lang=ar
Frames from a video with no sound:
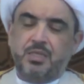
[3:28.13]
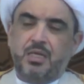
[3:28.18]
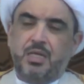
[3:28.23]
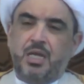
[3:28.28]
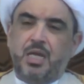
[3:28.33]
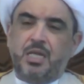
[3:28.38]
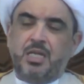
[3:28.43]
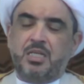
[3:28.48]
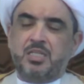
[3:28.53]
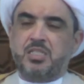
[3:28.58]

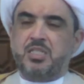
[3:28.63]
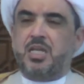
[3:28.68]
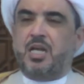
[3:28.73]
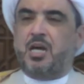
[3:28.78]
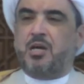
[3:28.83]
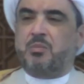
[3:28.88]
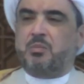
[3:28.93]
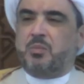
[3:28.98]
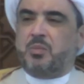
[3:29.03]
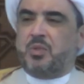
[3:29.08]

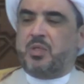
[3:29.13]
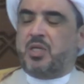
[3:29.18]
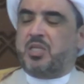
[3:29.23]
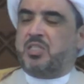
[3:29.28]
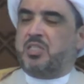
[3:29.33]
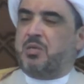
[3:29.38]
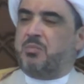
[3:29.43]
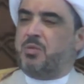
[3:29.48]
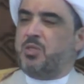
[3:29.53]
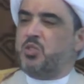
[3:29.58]
الاسلام
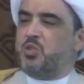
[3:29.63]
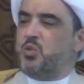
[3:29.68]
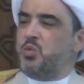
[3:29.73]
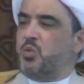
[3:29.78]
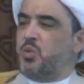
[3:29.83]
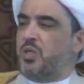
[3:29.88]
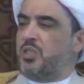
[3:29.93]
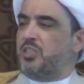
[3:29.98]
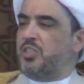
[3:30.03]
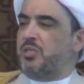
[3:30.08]
رسم
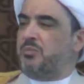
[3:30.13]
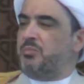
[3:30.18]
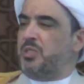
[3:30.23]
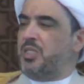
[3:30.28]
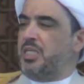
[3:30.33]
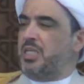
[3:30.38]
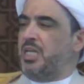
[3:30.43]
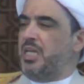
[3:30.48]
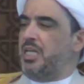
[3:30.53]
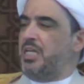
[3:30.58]
صوره
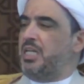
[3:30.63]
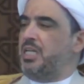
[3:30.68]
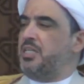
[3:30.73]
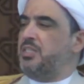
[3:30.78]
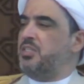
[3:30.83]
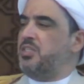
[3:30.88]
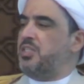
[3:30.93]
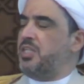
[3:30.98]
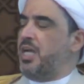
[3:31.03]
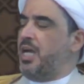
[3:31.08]
جميله
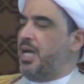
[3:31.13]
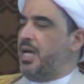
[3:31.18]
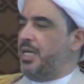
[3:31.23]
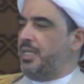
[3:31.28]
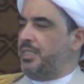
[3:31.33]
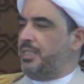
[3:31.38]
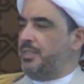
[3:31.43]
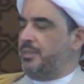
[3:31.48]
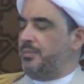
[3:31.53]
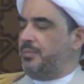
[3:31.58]

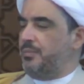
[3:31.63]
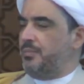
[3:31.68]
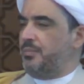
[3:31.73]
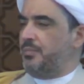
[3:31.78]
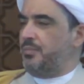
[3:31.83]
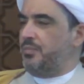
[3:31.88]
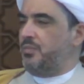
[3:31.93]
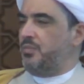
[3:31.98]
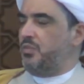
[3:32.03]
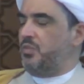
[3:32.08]
للانسان
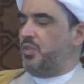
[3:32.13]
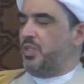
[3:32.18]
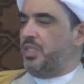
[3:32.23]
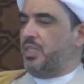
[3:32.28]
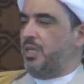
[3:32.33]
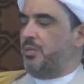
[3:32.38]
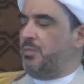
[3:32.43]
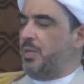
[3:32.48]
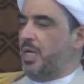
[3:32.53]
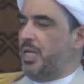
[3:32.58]
في
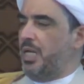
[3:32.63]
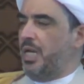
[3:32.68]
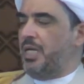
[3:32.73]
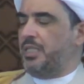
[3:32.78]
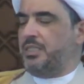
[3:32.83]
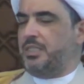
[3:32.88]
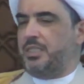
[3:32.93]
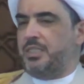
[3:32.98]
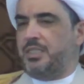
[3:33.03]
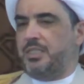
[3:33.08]

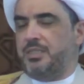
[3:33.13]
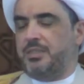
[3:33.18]
كمالاته